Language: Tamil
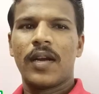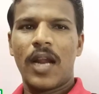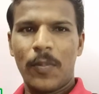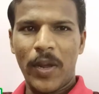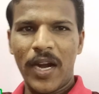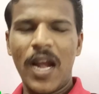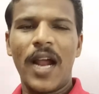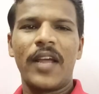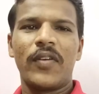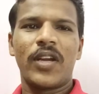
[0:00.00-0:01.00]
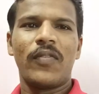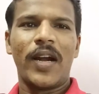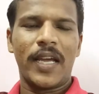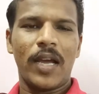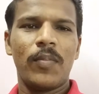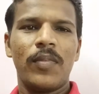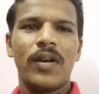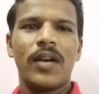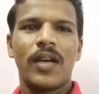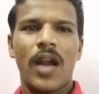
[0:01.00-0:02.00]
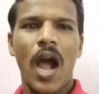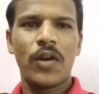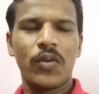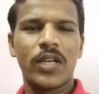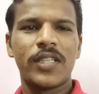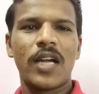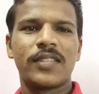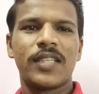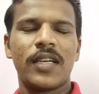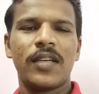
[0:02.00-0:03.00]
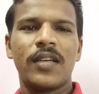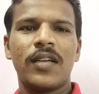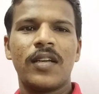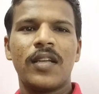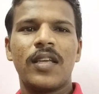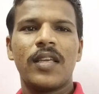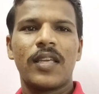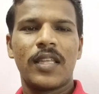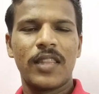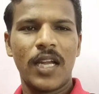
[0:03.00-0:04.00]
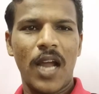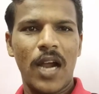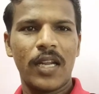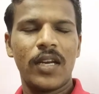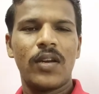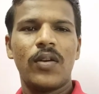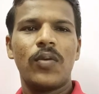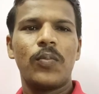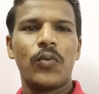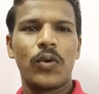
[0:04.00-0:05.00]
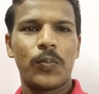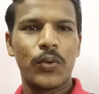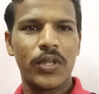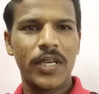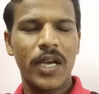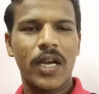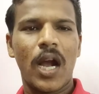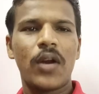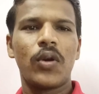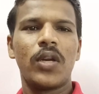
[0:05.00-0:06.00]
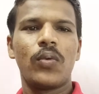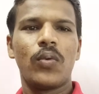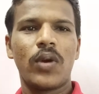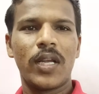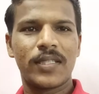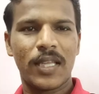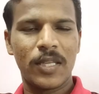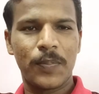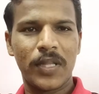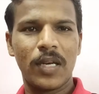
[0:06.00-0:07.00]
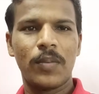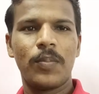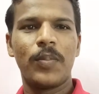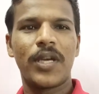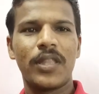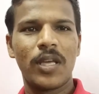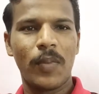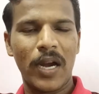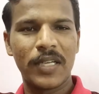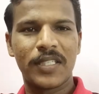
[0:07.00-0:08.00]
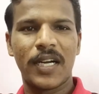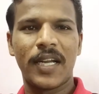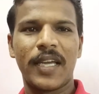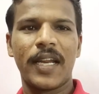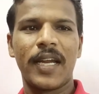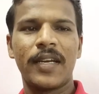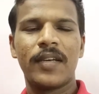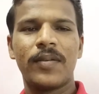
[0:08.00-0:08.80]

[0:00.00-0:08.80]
நண்பர்கள் அனைவருக்கும் வணக்கம் நான் உங்கள் ஜான்சன் இந்த நாளில் ஒரு புதிய காணொளியில் உங்களை சந்திப்பதில் மிகுந்த மகிழ்ச்சி அடைகிறேன்